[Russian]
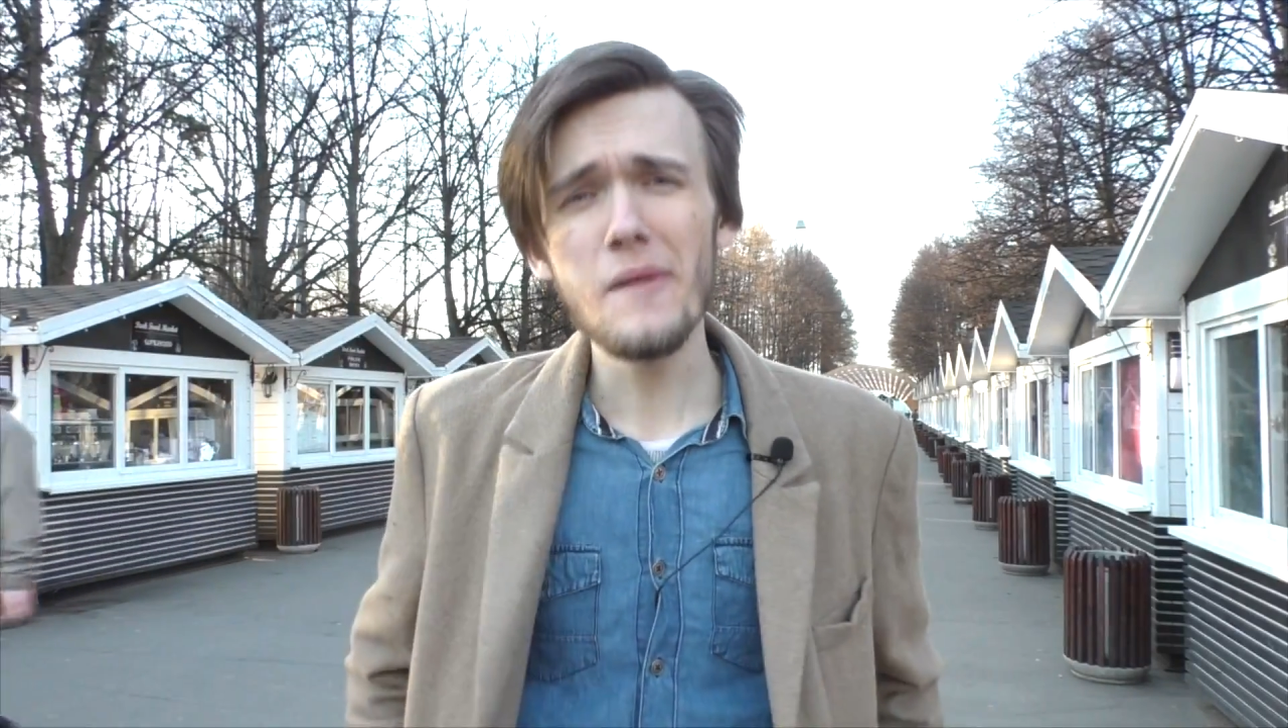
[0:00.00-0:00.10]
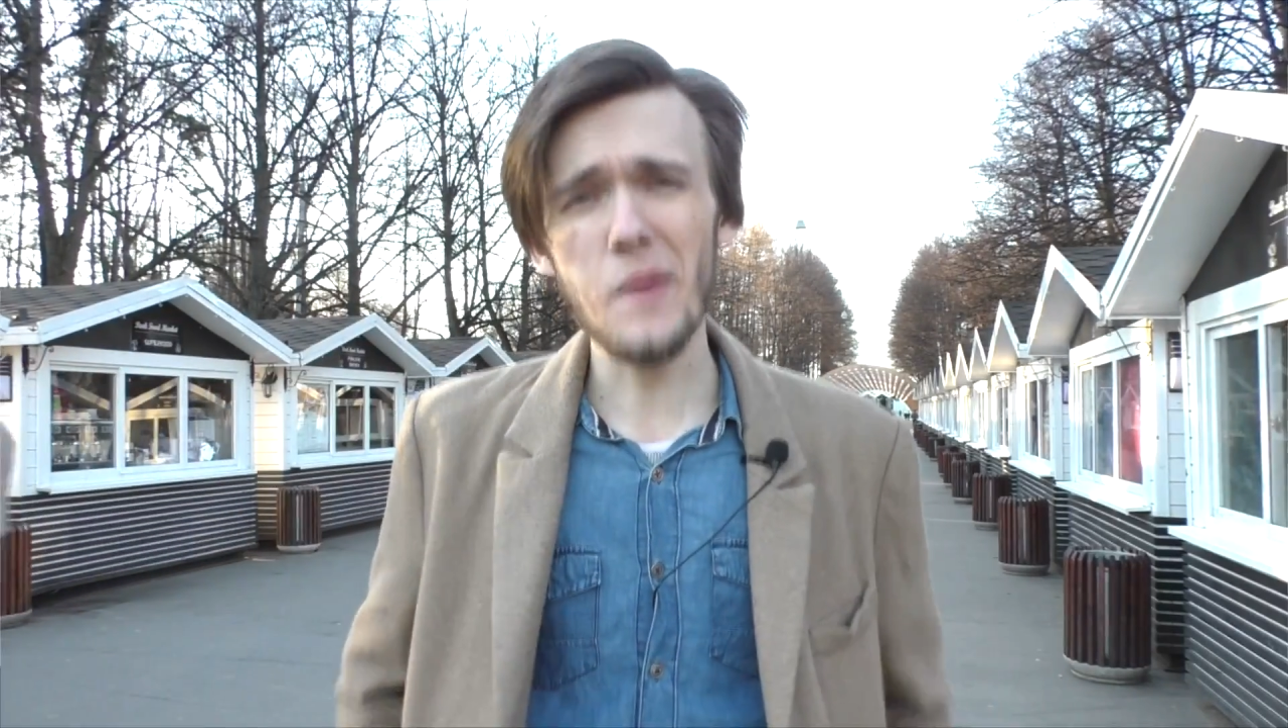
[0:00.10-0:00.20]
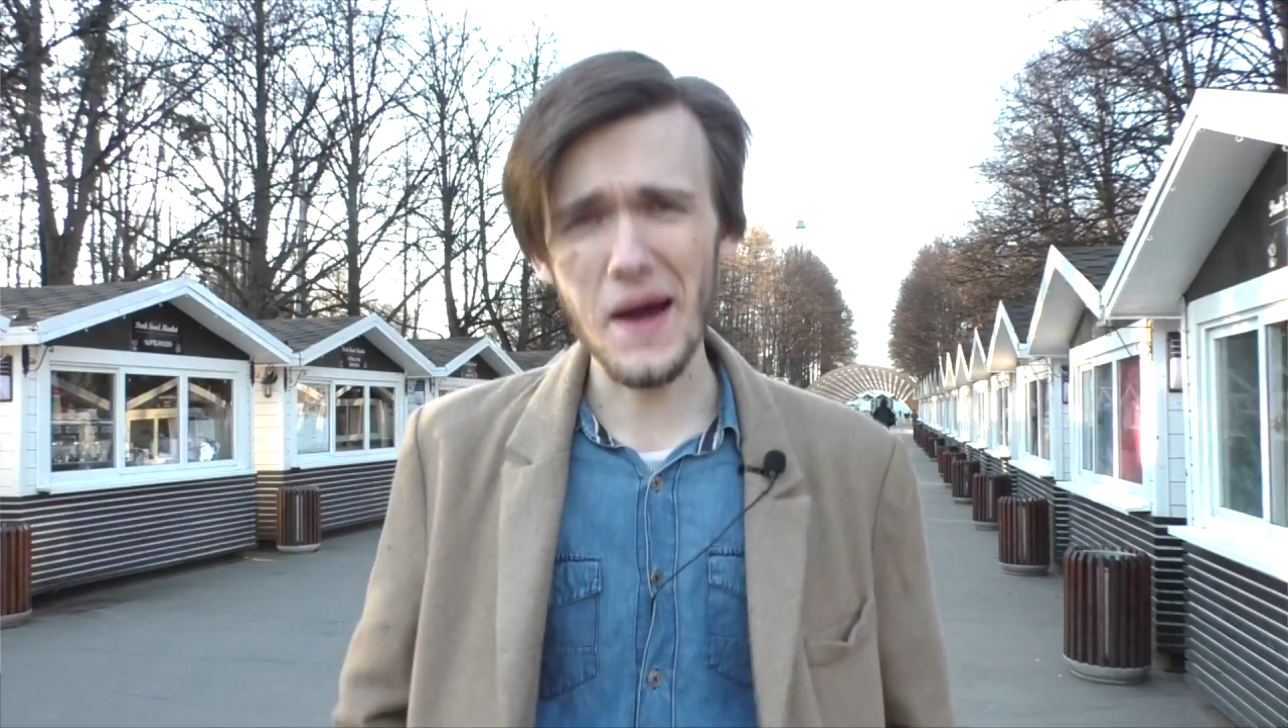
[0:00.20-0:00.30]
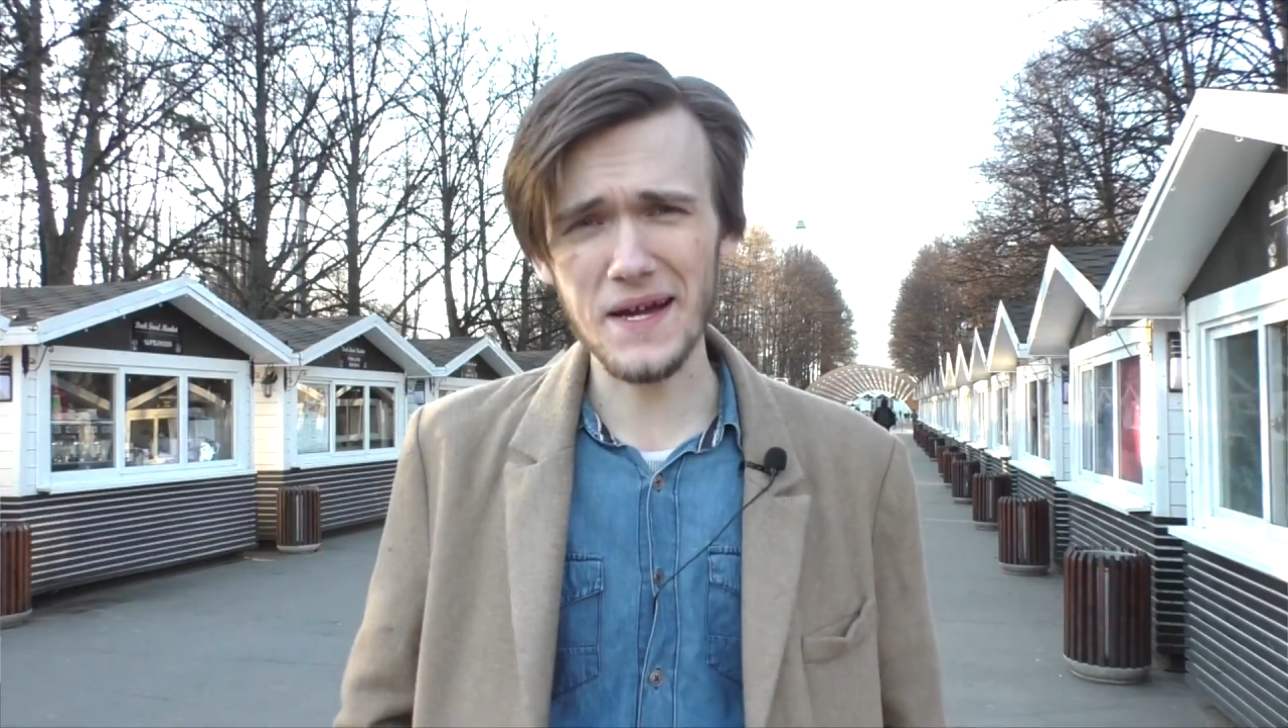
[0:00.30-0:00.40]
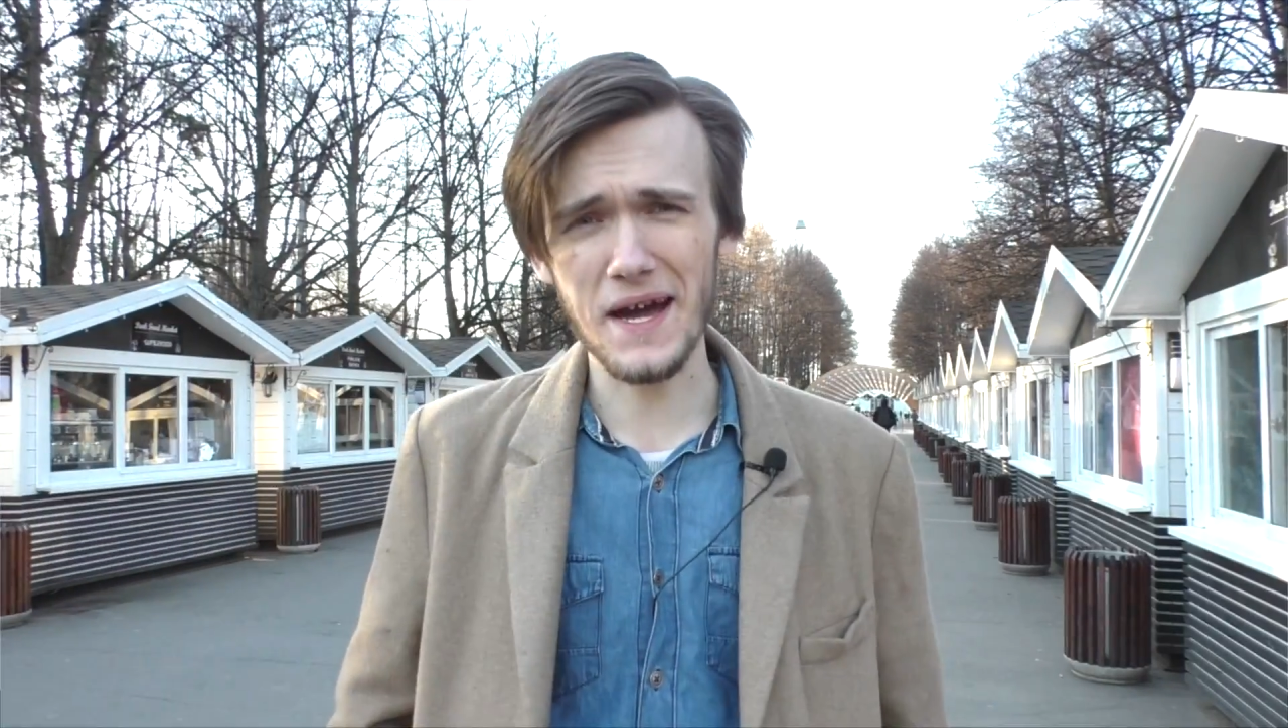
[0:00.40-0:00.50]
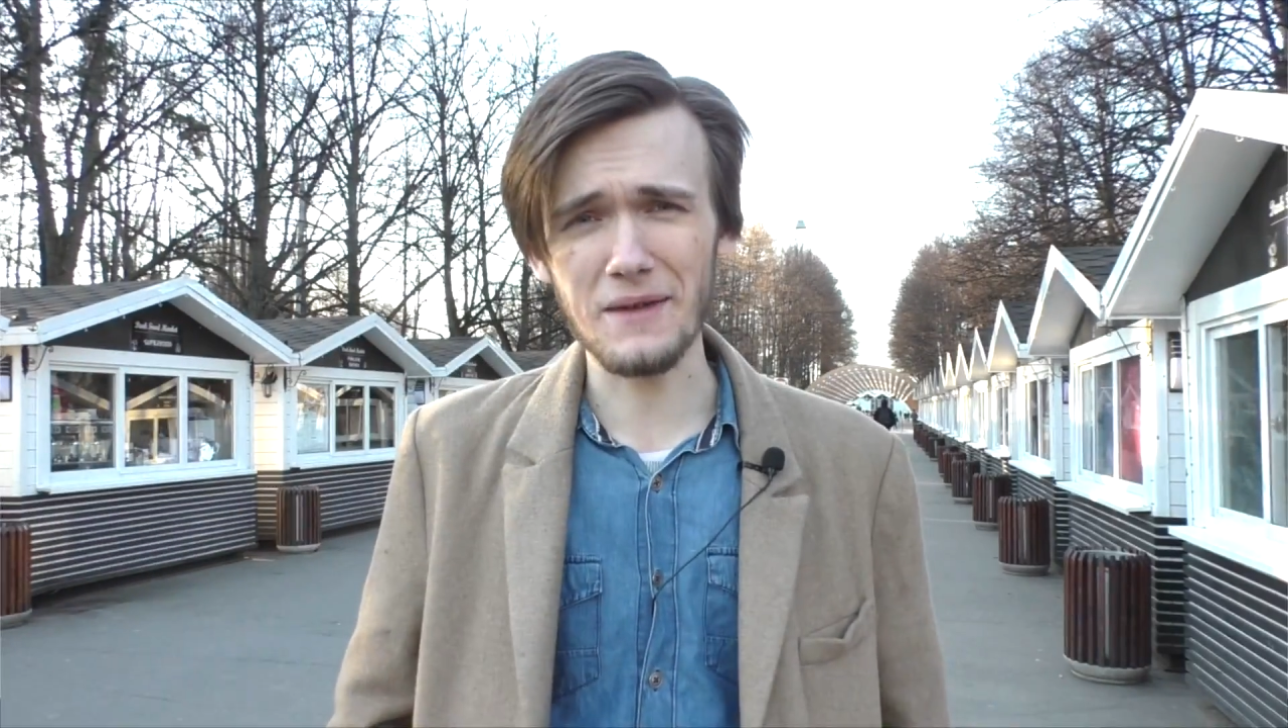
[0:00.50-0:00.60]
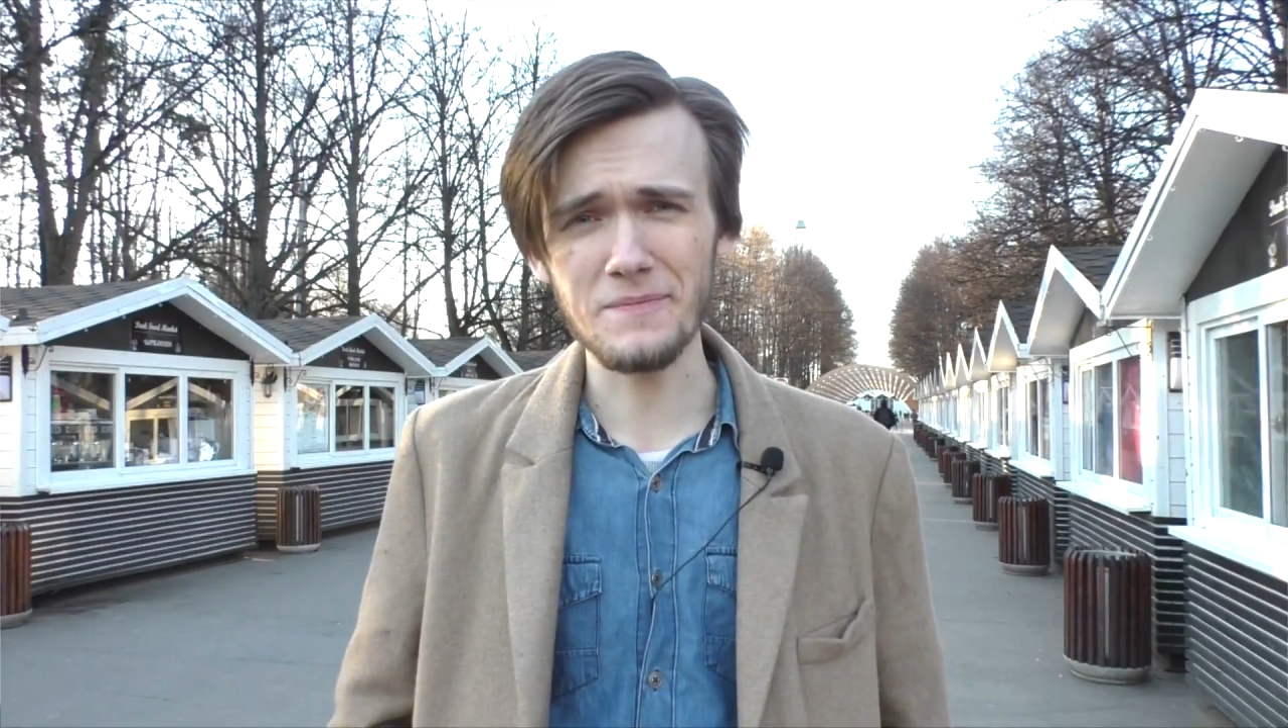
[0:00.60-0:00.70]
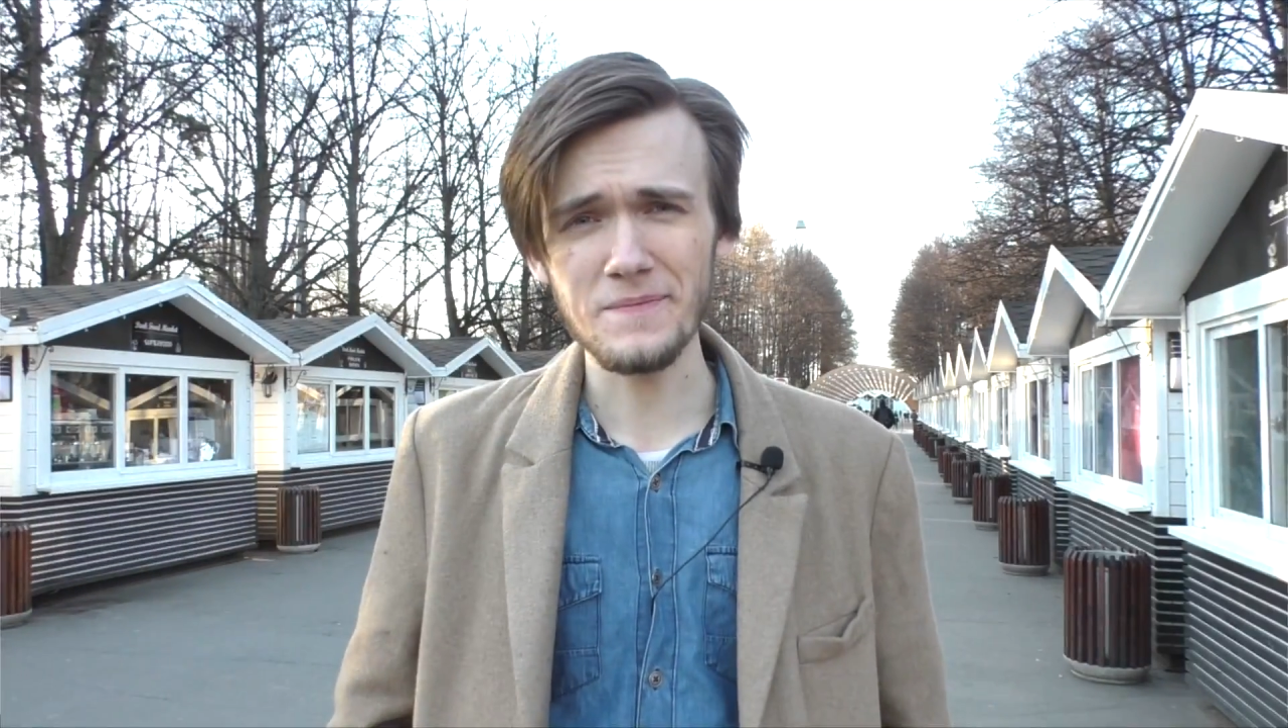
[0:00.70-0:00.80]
пока!